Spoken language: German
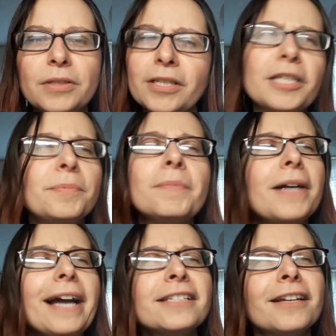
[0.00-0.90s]
ich bin
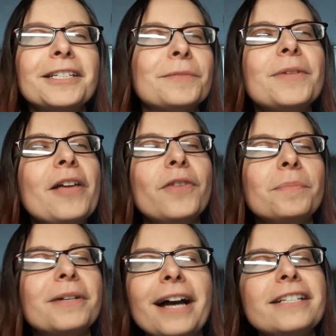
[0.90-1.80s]
begeistert, ich bin einfach
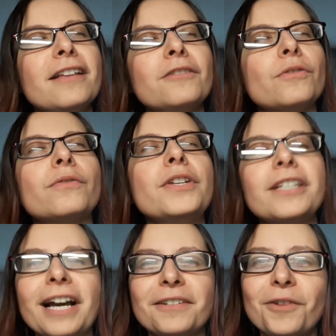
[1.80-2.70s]
begeistert und
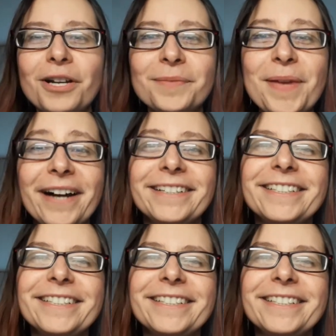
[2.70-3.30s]
finde keine Worte mehr